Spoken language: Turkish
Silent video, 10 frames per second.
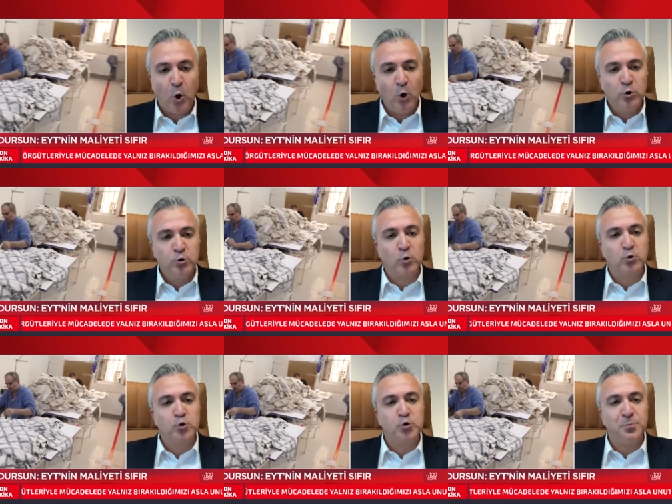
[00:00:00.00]

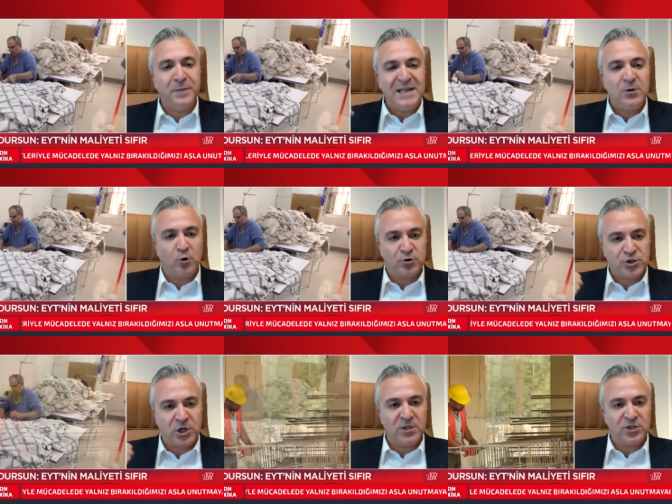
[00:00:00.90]
19
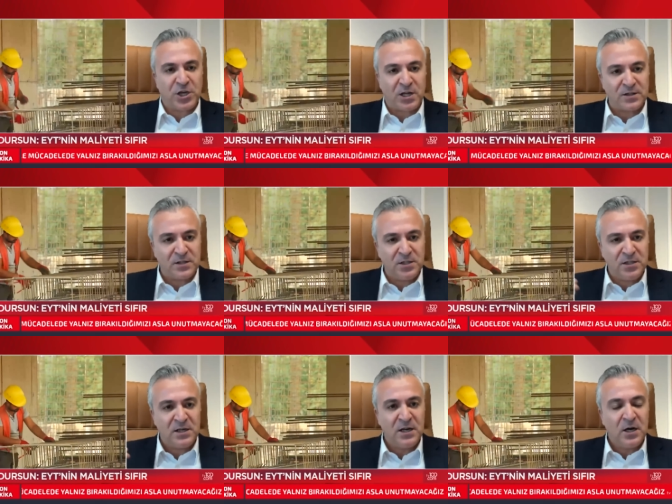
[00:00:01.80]
milyon
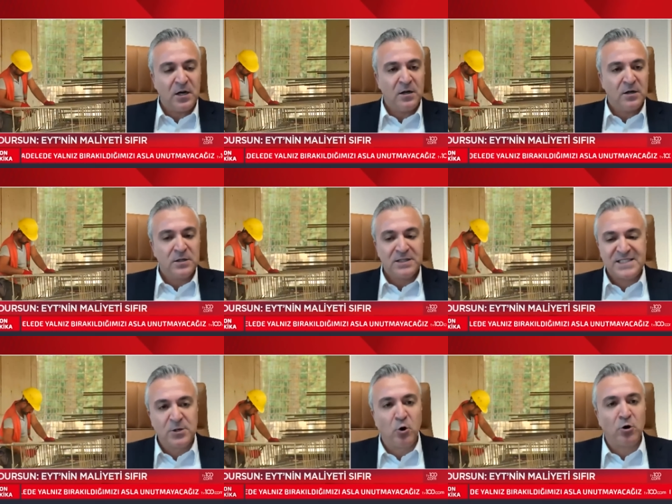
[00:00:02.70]
çalışanın
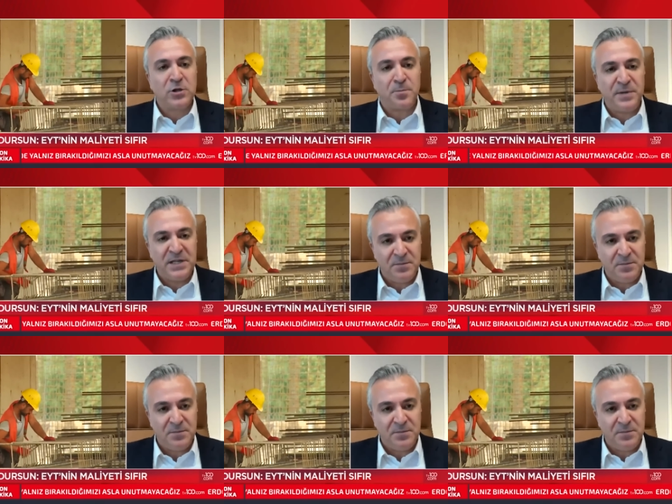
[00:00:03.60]
sigorta